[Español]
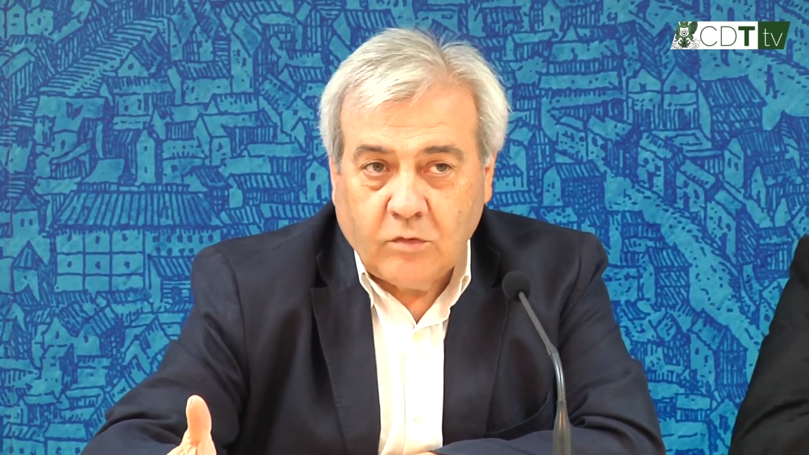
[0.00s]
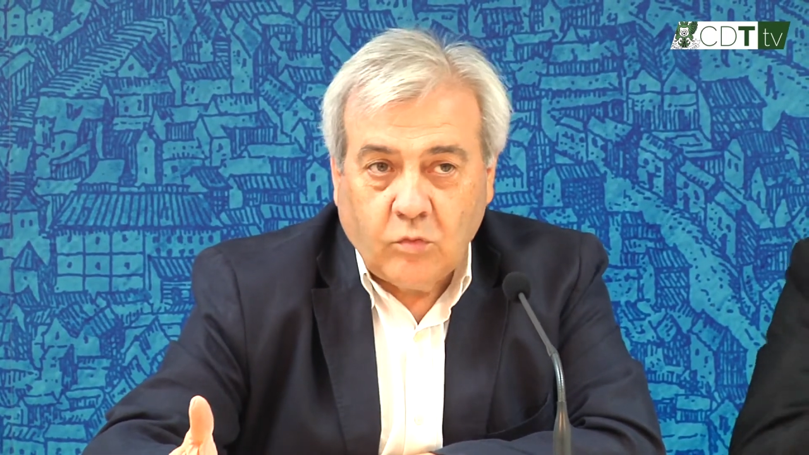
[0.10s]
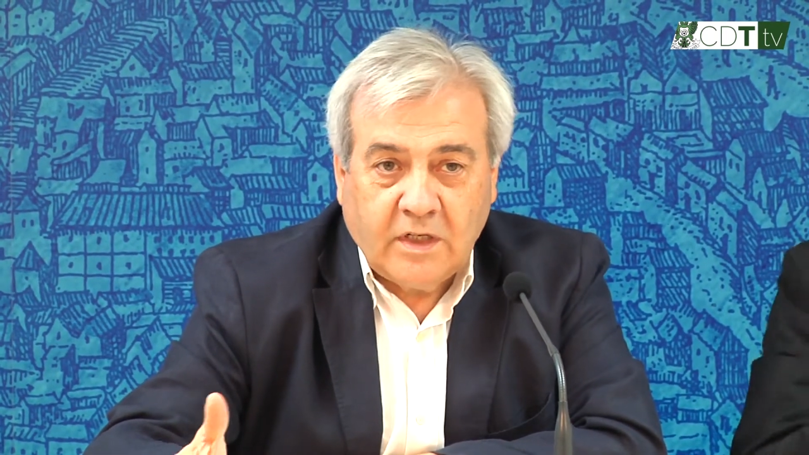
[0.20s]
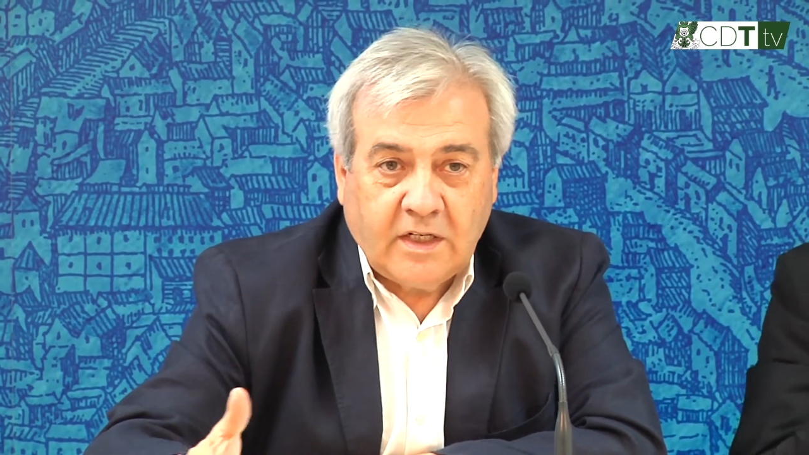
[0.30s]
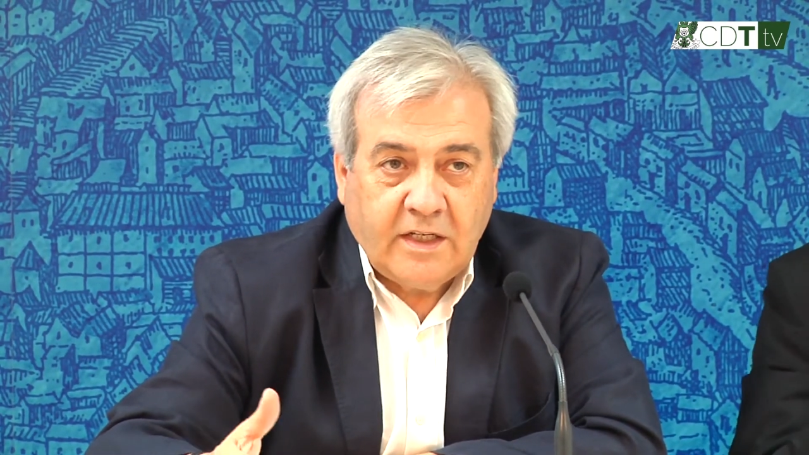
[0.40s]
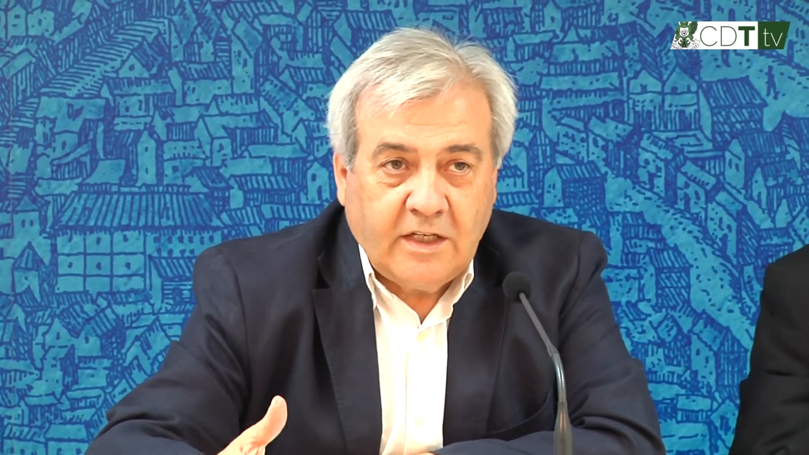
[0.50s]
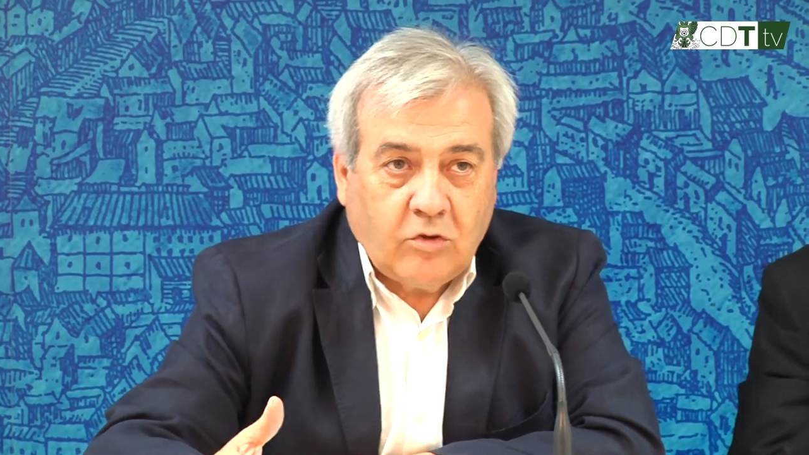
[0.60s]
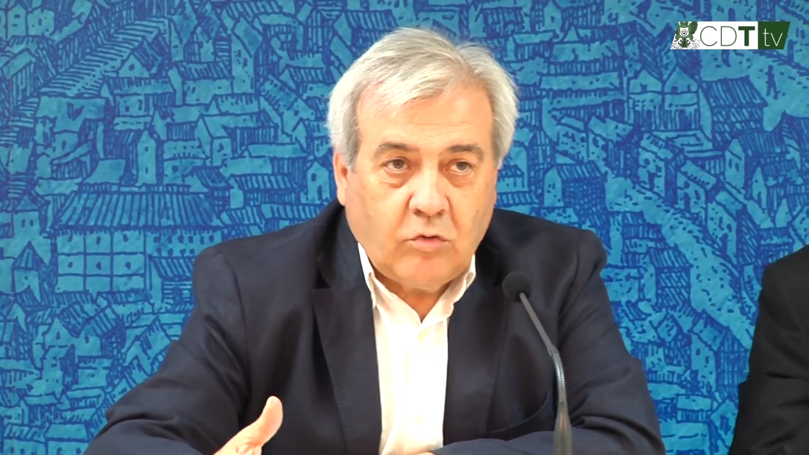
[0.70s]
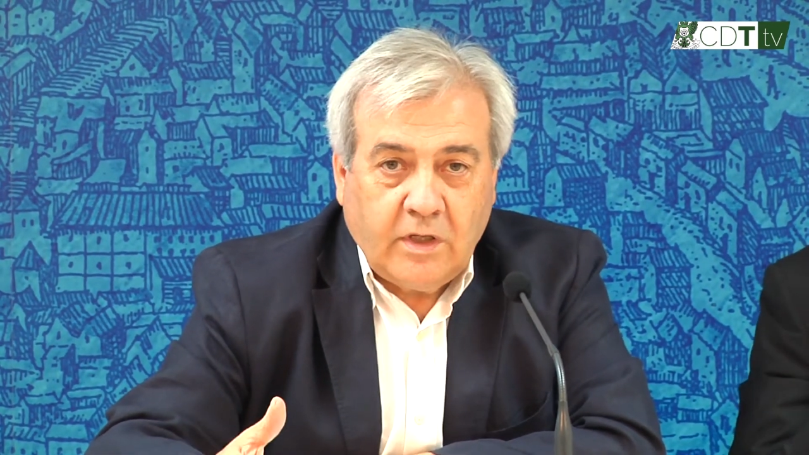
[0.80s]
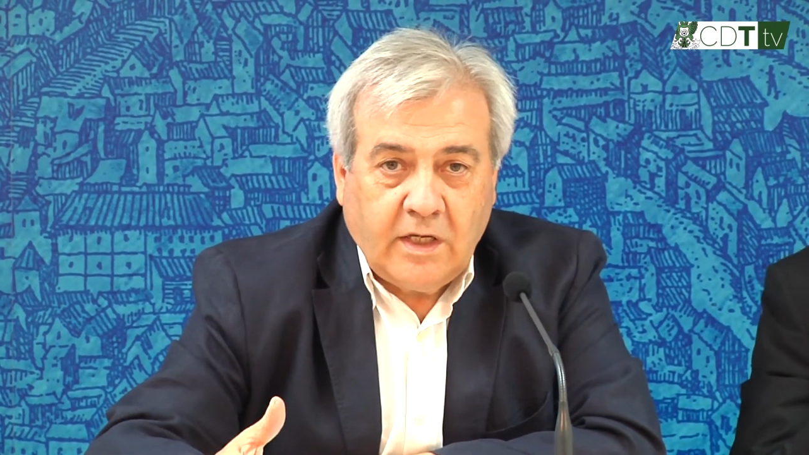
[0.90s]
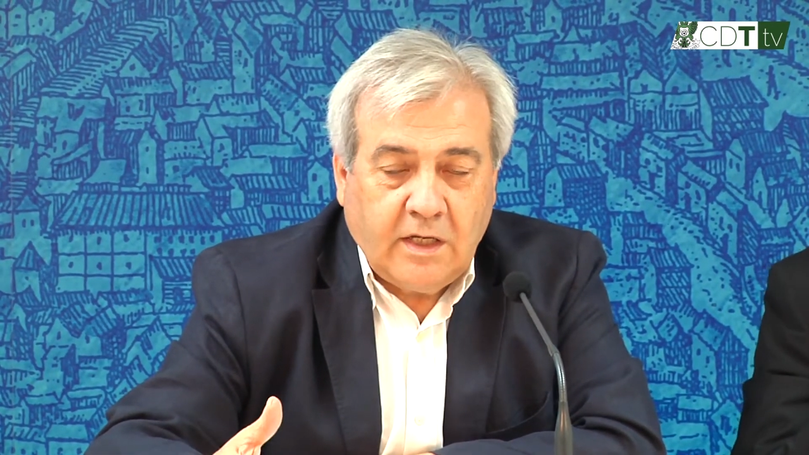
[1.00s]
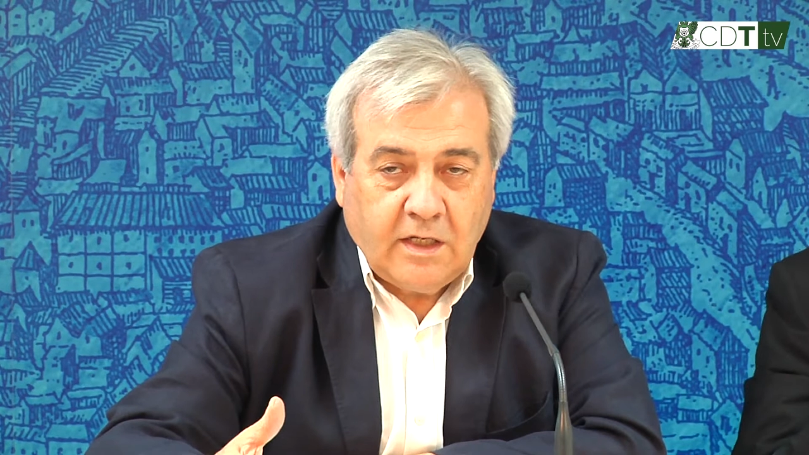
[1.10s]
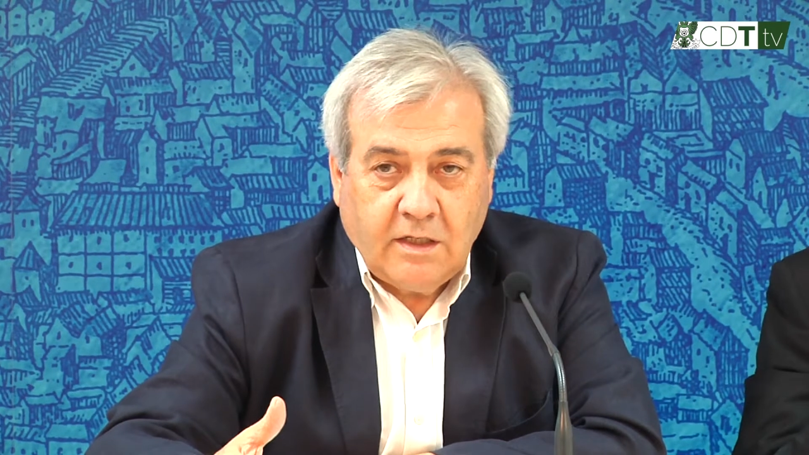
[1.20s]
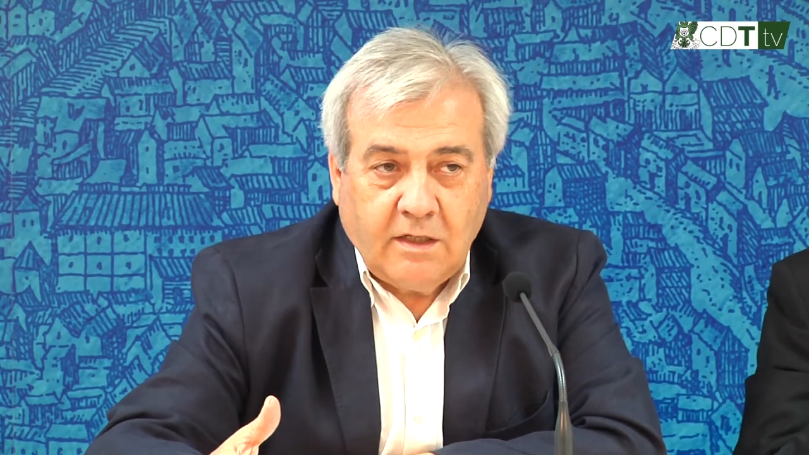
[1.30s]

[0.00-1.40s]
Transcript: una trayectoria